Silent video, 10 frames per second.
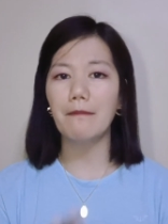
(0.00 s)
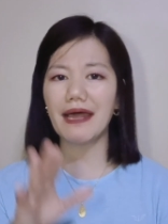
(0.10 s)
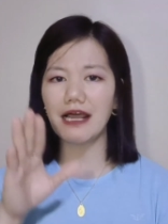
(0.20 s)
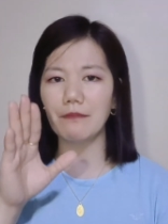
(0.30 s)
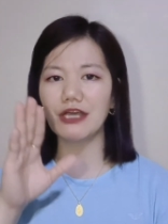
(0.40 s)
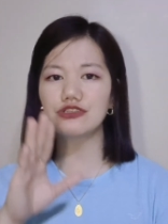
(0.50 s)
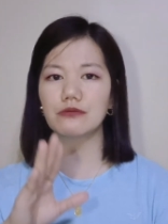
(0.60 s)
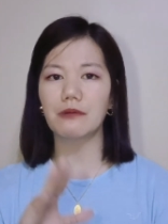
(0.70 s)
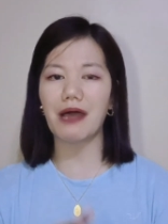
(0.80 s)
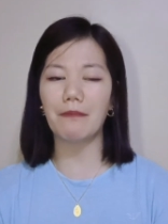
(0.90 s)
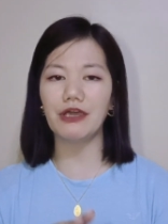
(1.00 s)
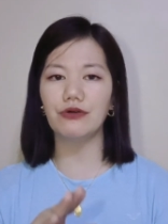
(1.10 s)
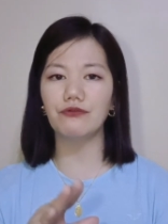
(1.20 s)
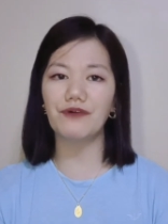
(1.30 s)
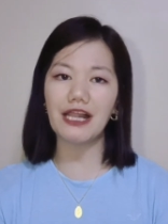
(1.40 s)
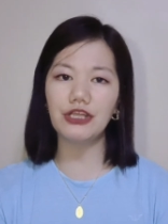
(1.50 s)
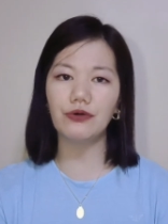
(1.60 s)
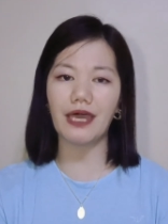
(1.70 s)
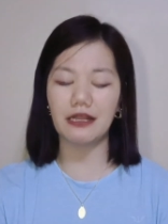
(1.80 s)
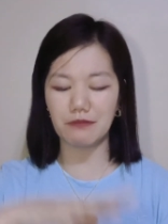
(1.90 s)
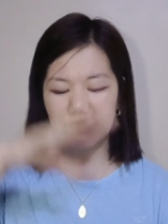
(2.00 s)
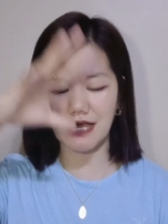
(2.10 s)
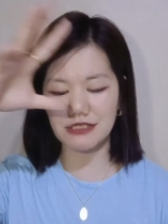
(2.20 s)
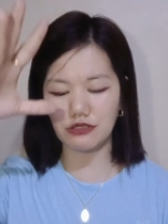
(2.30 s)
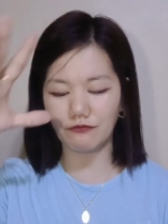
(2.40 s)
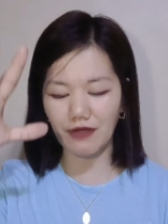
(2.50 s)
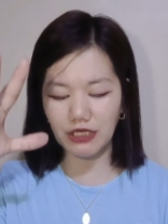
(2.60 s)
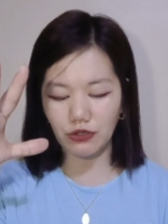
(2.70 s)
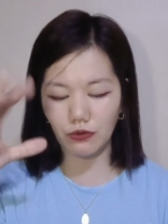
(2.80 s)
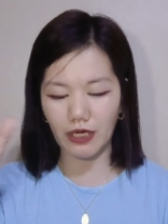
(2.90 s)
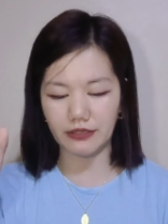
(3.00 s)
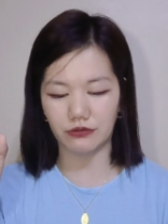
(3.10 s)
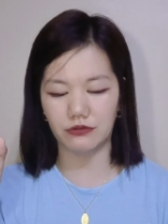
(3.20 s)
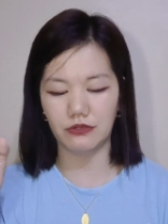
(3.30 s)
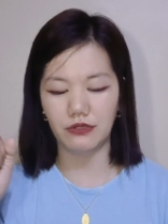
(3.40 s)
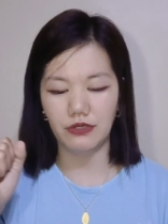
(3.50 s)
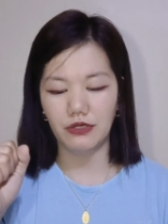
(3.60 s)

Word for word: parang medyo mababa yung value and mataas yung value, ganun.